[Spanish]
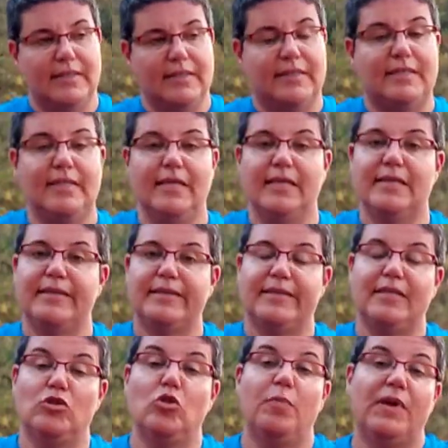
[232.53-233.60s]

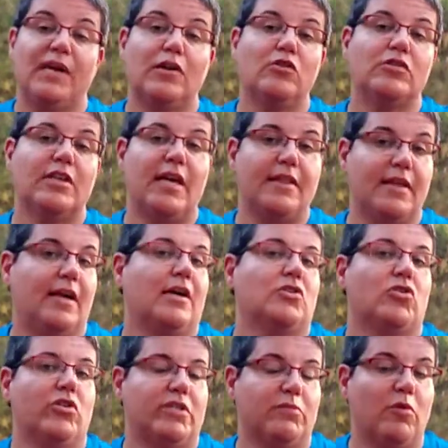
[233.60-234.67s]
si, tu perra no te hace
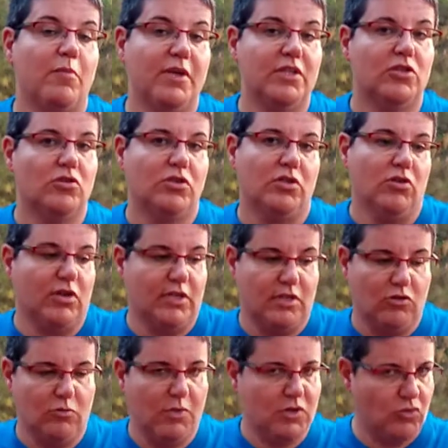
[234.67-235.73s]
caso en ese momento, sino que
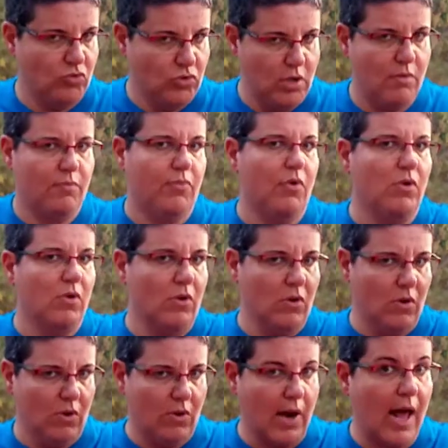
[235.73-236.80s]
se toma su
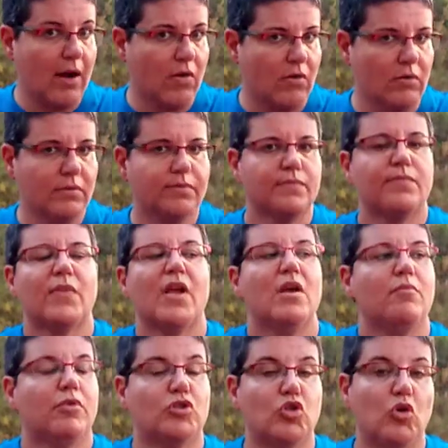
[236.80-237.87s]
tiempo largo,
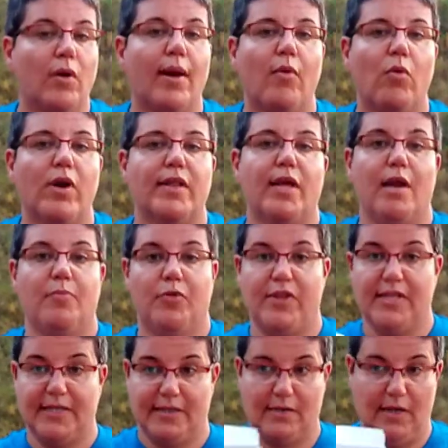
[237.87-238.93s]
pues tú con la cuerda le
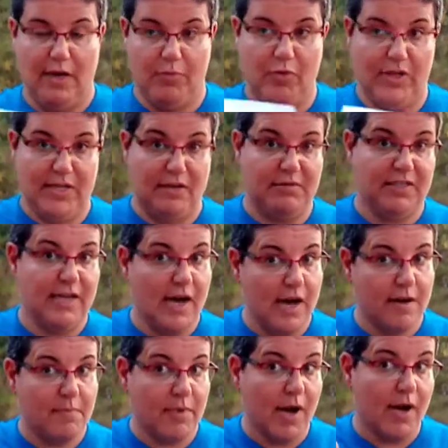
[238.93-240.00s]
puedes, le puedes avisar, en